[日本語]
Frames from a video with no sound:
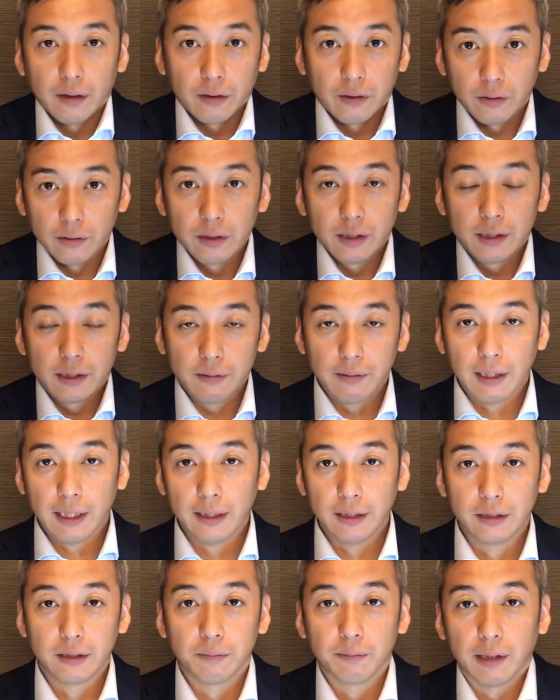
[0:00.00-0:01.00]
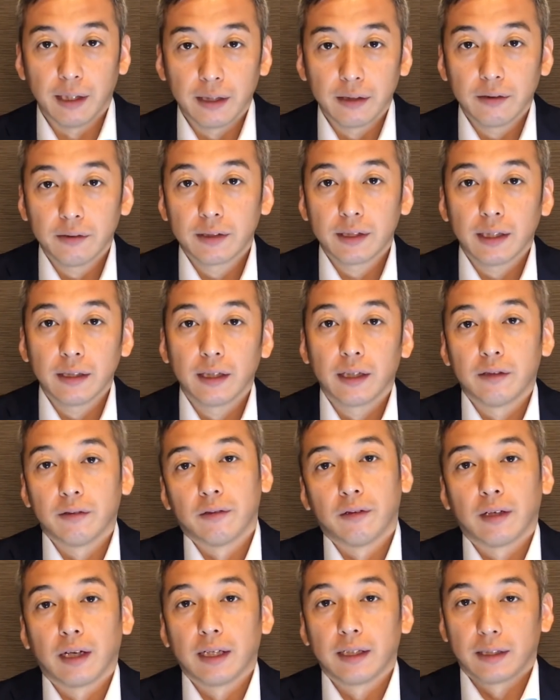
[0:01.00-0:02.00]
こんにちはいつも波動
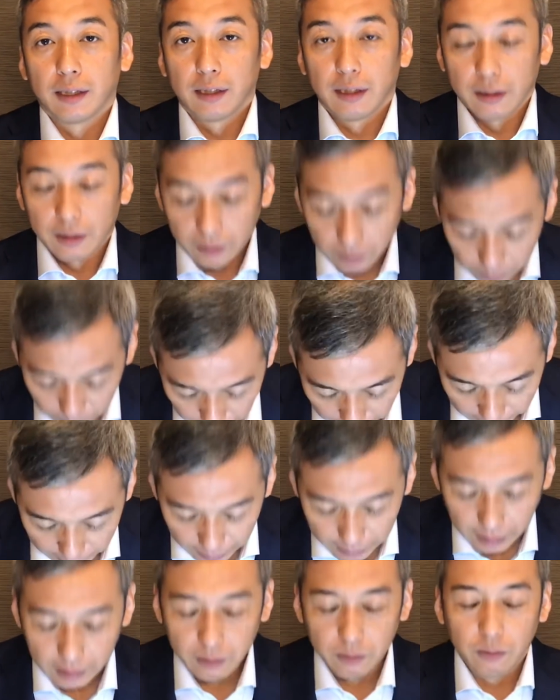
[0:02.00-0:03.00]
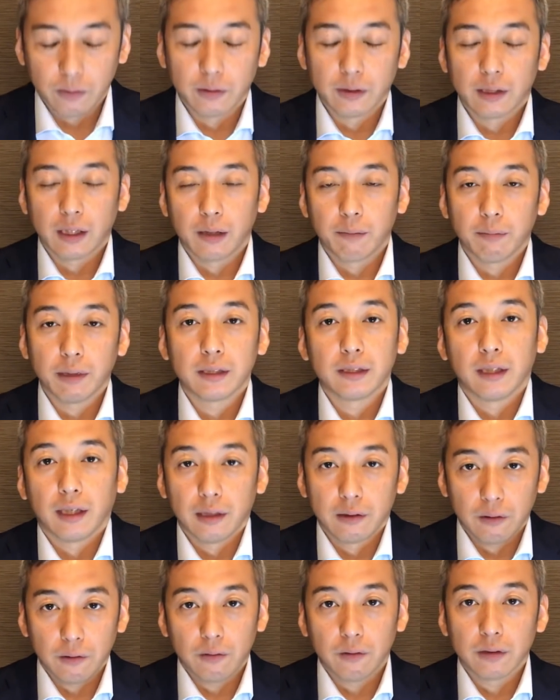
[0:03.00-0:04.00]
チャンネルをご覧いただきどうもありがとうございます
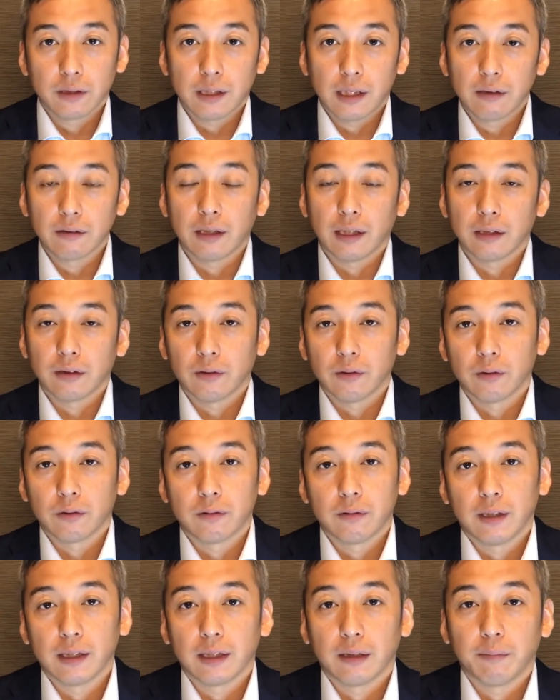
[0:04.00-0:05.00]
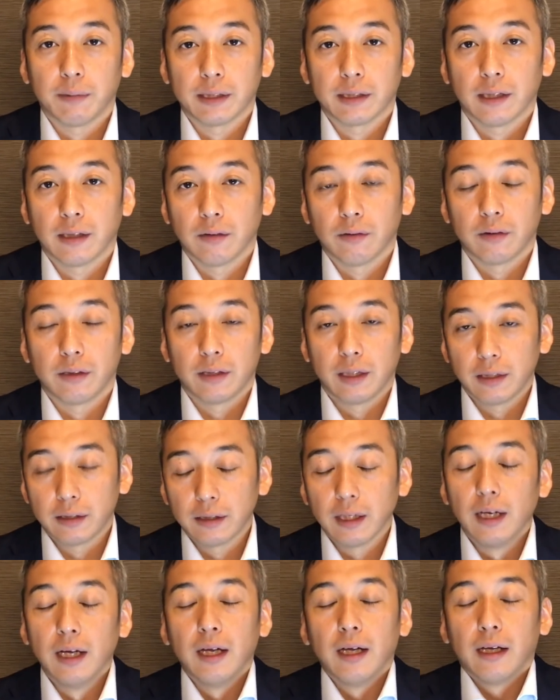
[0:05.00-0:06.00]
波動コンサルタントの桑名正則で
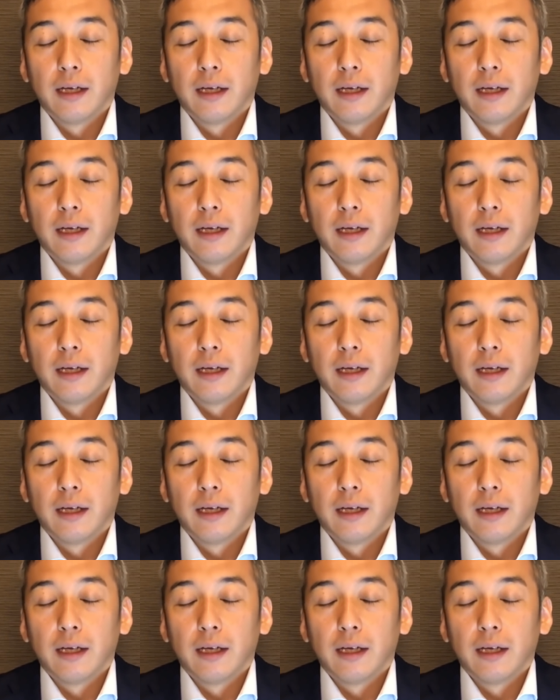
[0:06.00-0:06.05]
す、